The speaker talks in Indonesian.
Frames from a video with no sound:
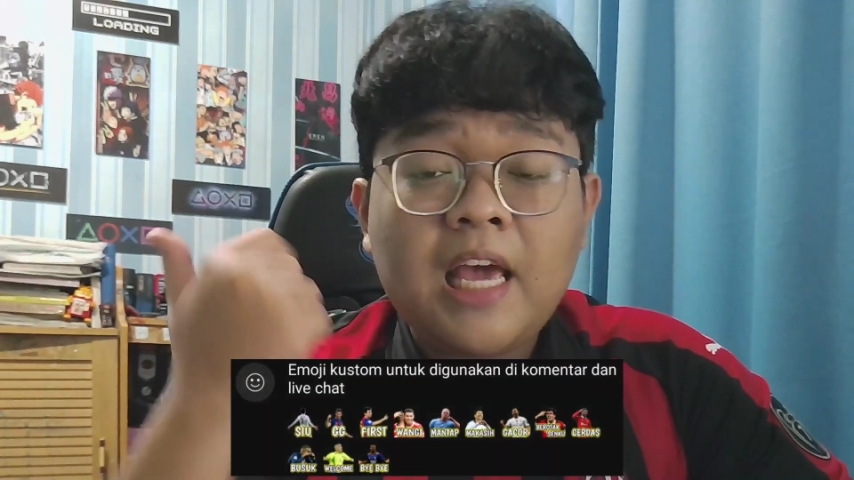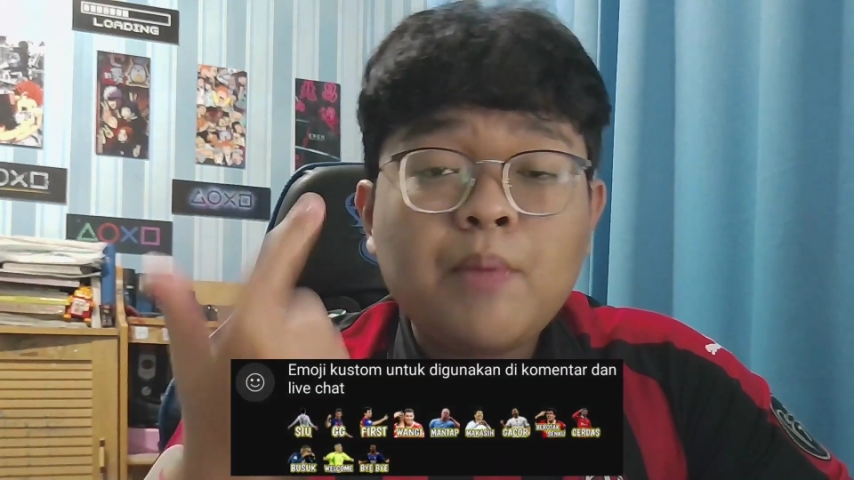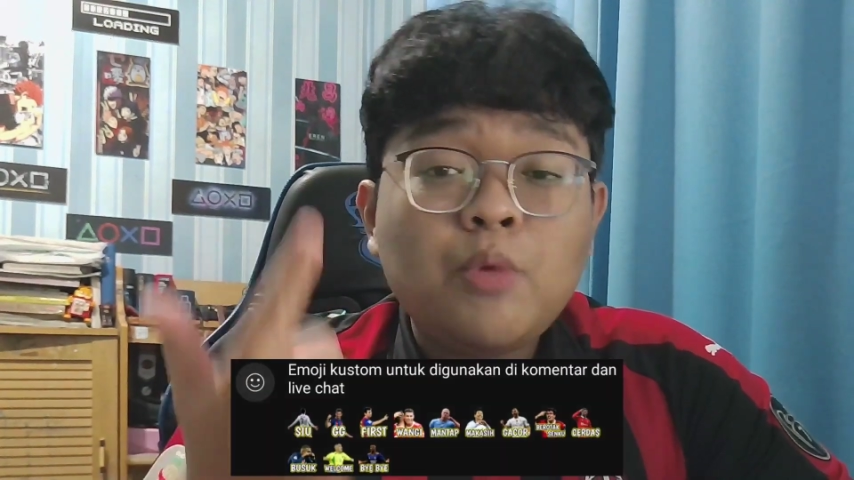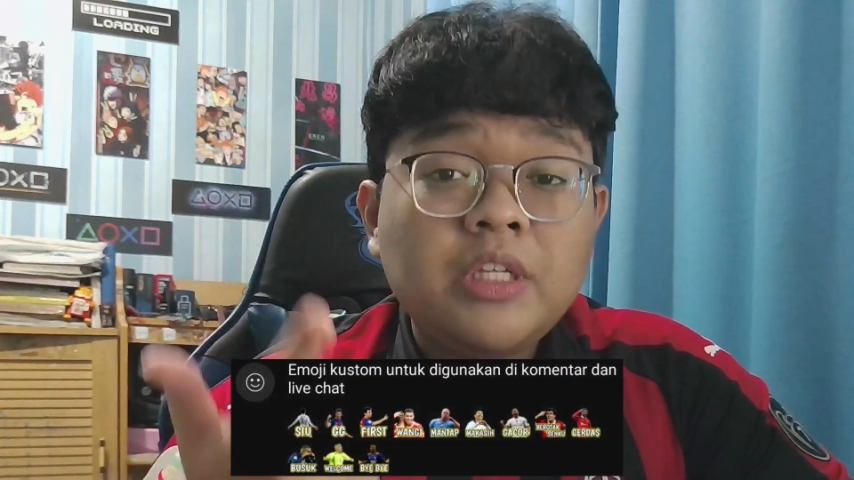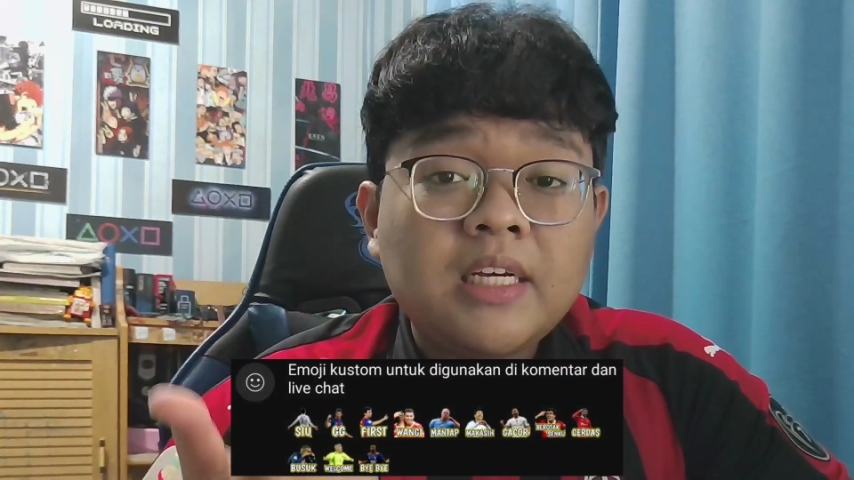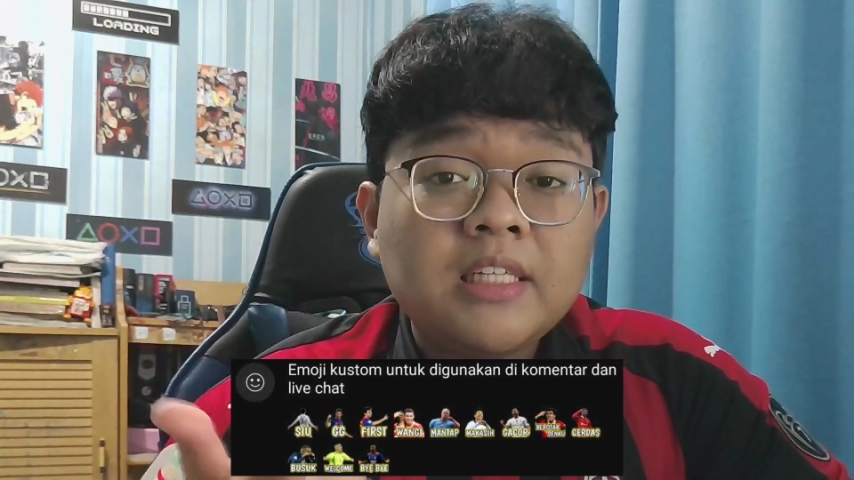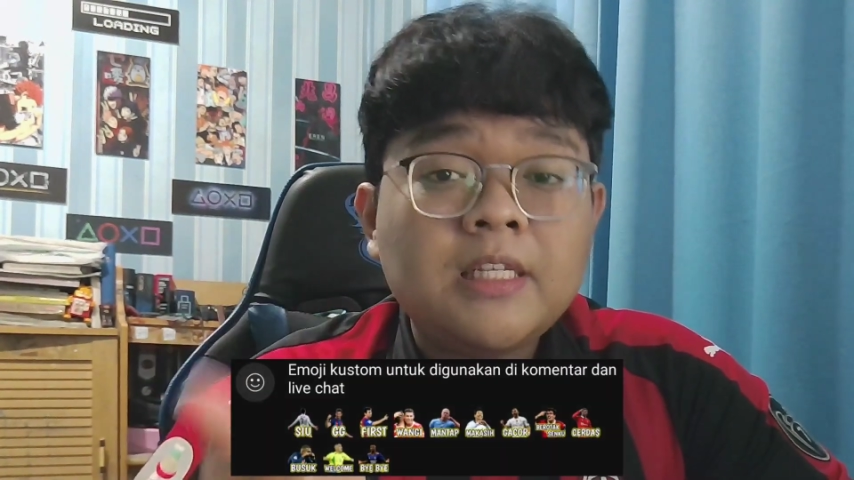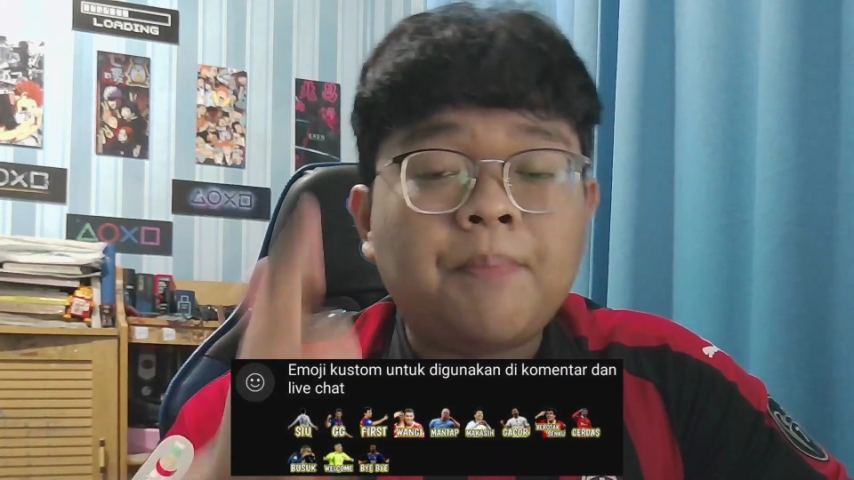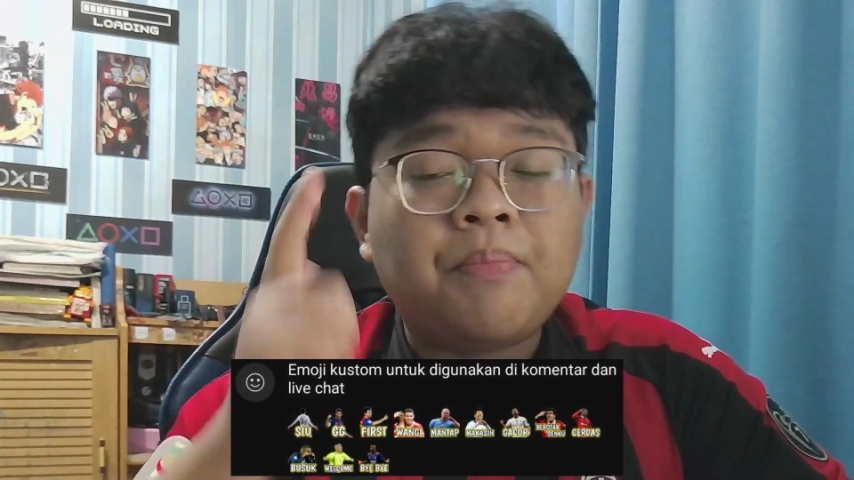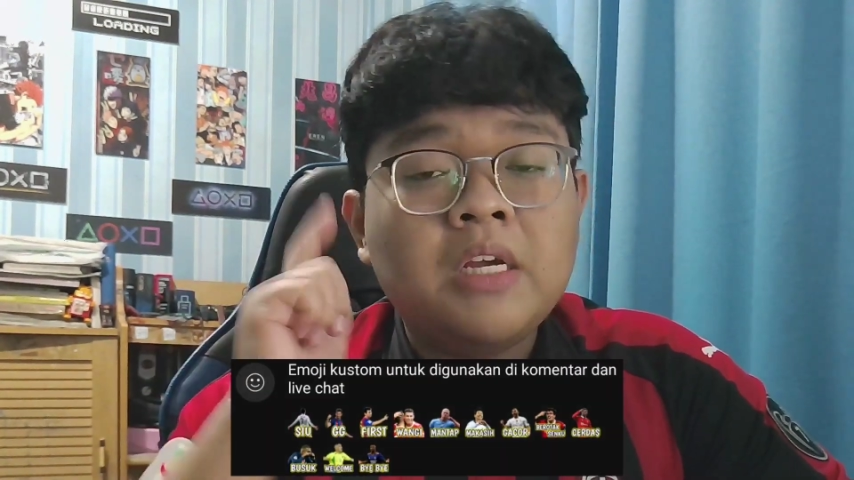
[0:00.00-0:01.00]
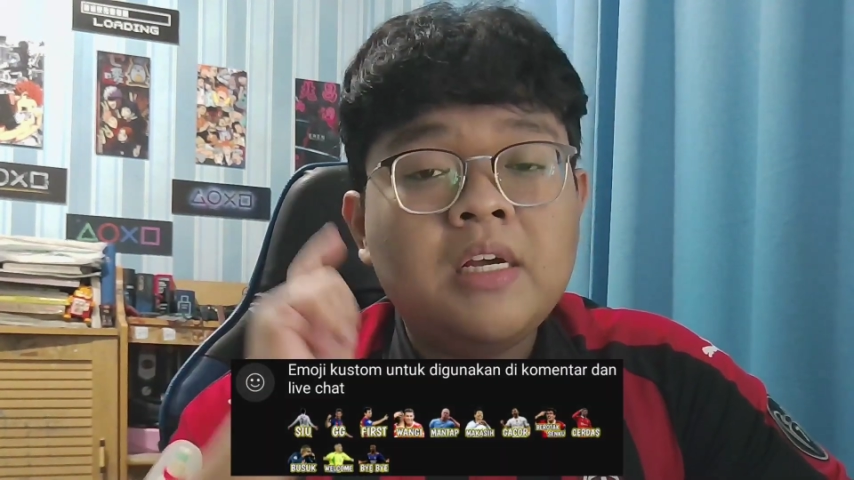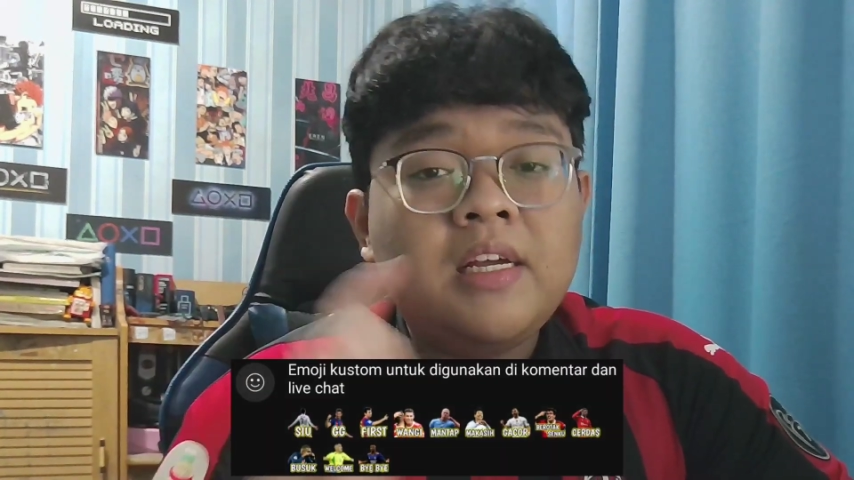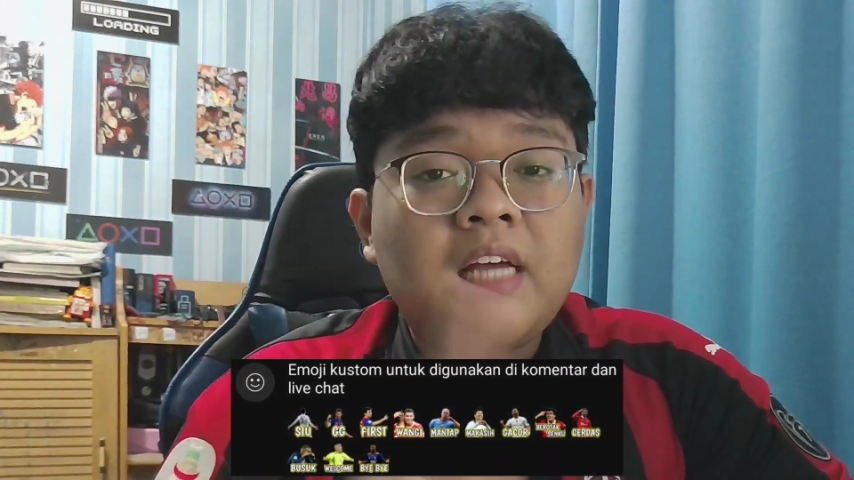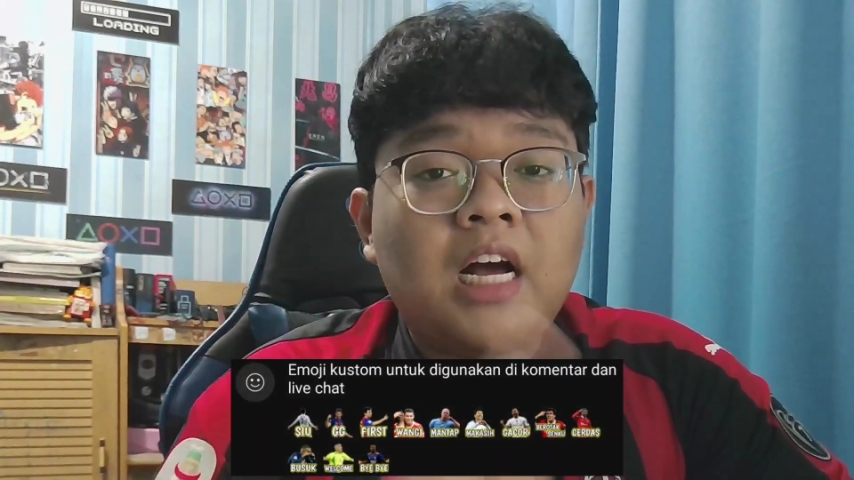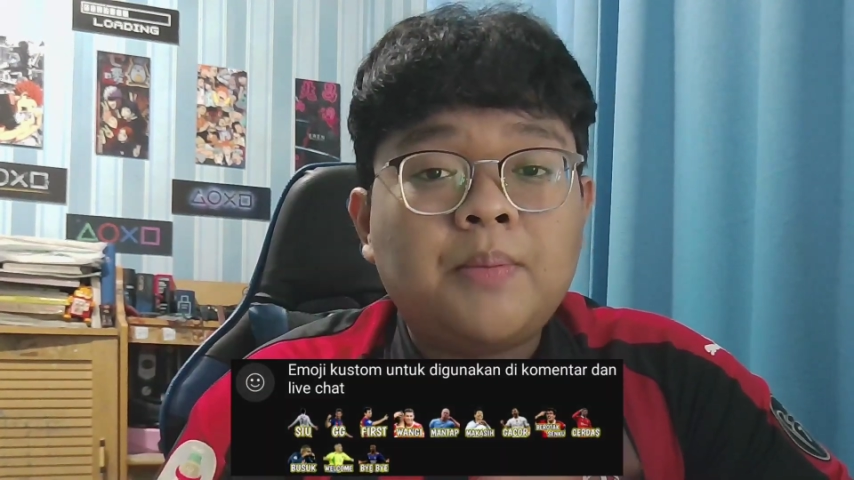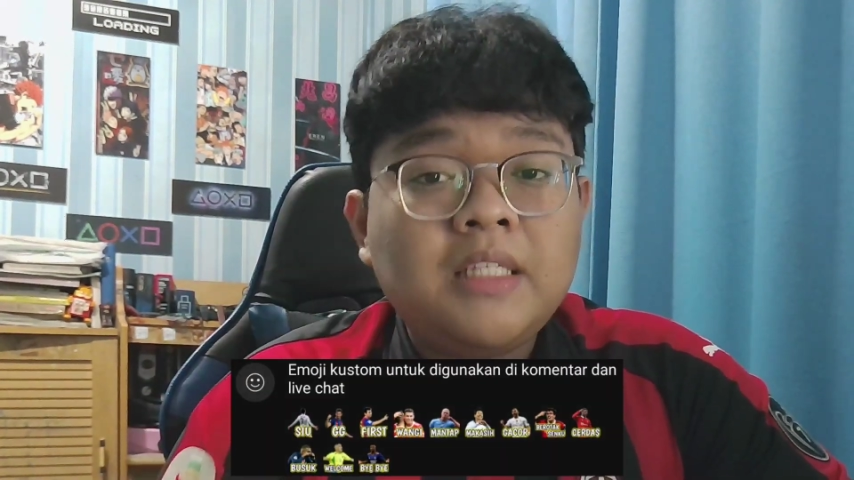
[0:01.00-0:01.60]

emoji custom yang